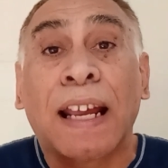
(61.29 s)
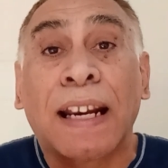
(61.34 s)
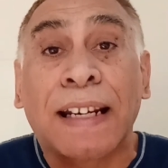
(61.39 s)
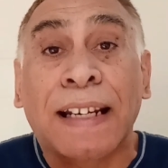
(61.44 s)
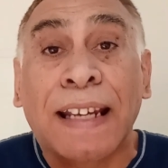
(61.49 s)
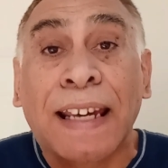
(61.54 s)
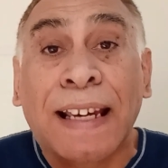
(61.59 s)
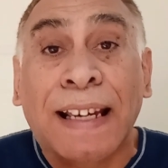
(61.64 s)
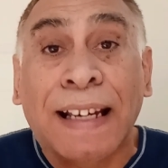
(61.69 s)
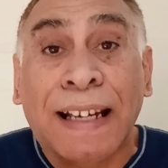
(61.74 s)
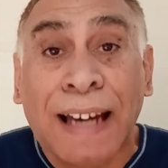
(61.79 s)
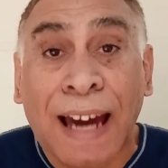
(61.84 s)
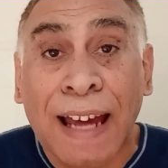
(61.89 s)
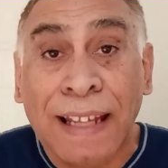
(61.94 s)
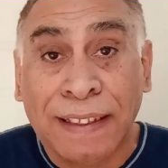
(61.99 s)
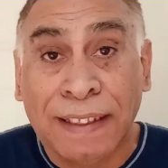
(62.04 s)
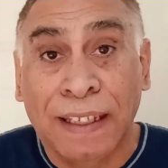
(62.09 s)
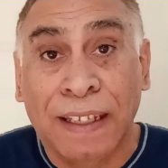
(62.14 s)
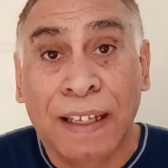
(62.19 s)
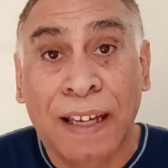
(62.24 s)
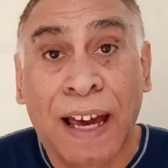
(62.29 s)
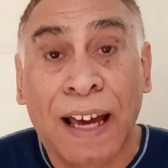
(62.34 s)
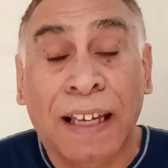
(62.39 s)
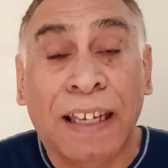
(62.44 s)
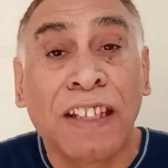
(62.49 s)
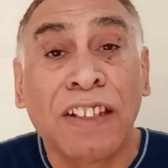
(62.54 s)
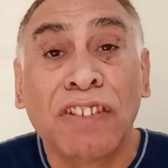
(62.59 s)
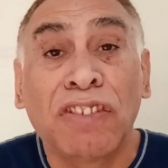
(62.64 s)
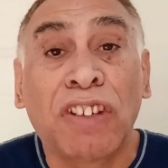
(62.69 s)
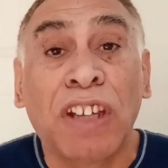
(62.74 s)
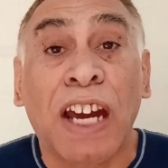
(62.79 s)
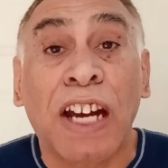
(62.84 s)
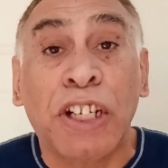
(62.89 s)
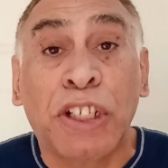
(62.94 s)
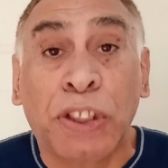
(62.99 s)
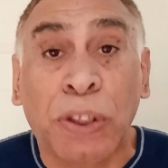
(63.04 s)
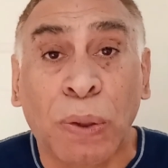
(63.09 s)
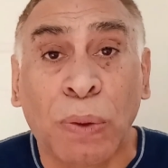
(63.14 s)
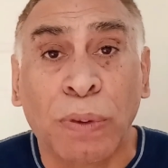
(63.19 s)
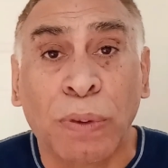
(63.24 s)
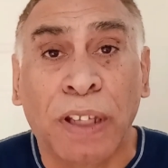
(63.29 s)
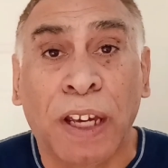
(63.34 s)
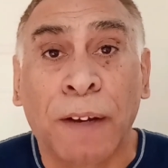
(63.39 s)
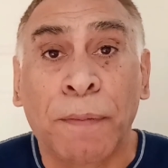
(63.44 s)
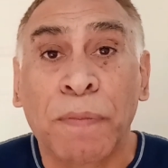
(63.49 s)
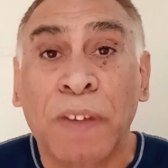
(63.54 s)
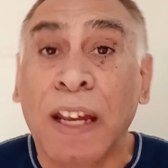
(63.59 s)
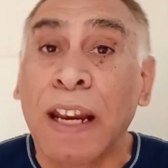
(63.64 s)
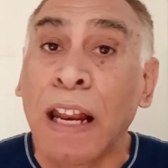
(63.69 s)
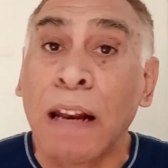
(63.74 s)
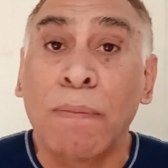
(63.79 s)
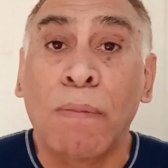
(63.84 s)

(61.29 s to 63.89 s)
rescate, a quien te ayude en el